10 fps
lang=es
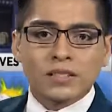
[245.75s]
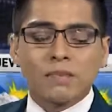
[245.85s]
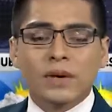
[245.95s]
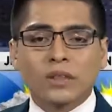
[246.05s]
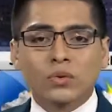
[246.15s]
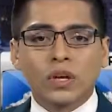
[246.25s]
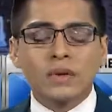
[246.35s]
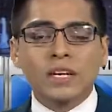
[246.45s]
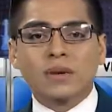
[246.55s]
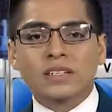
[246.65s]
con las
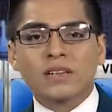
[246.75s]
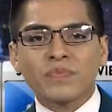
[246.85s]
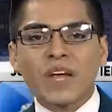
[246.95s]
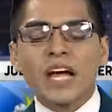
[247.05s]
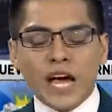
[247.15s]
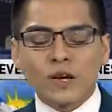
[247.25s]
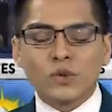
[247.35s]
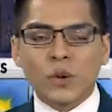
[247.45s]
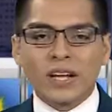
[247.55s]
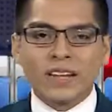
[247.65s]
temperaturas mínimas en
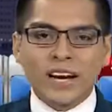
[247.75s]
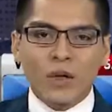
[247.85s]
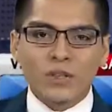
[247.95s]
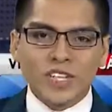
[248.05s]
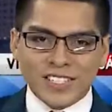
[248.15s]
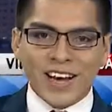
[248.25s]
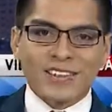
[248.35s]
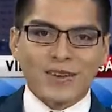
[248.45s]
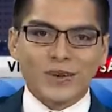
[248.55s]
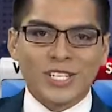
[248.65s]
los 40 grados.
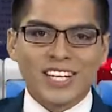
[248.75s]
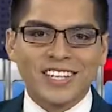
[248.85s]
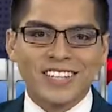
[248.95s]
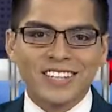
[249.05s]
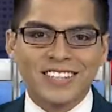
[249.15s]
Excelente noche.